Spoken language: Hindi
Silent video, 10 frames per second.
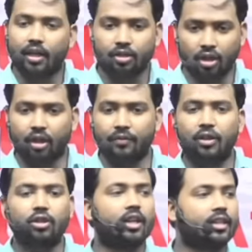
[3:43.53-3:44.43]
जोग्राफी
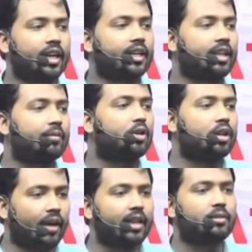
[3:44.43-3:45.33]
को तो अच्छा खासा आप लोग
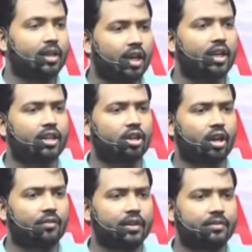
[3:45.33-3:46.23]
रिवाइज भी कर लिए
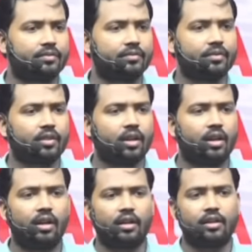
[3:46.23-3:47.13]
जोग्राफी
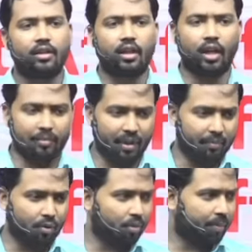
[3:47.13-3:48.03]
अभी आप
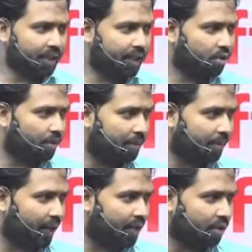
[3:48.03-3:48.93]
लोग को पता है जो अभी
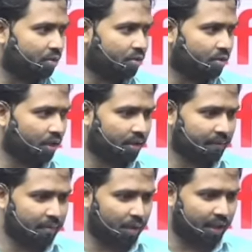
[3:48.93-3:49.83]
पढ़ाए थे उसको
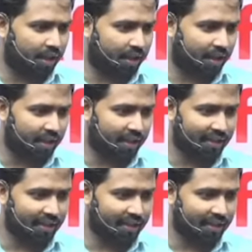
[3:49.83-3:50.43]
जोग्राफी बोला जाता है